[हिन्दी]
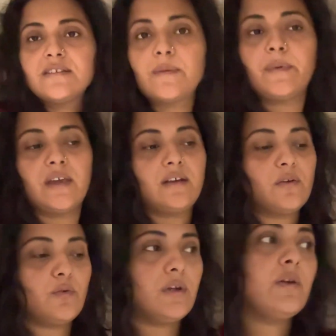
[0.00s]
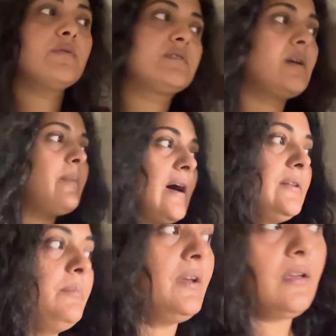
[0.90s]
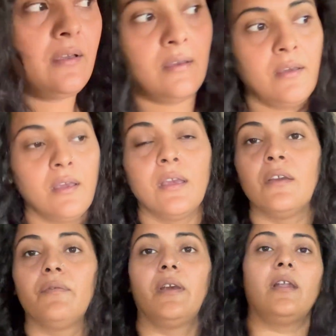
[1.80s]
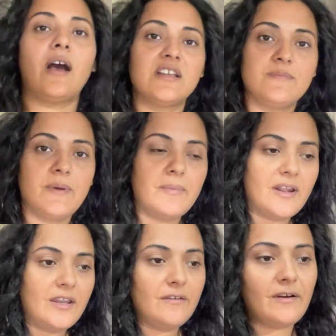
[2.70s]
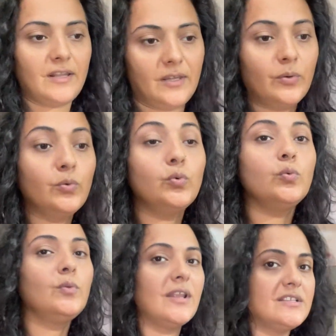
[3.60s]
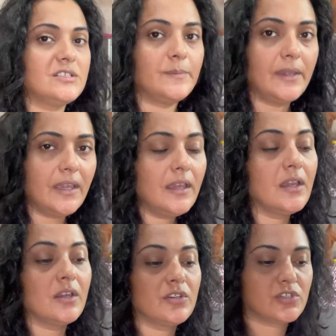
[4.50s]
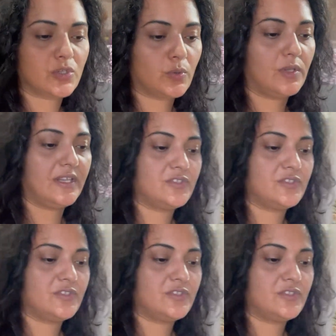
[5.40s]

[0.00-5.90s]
सब ठीक करूँगी उसके बाद में फिर आज मैं बनाने वाली हूँ लंच में छोले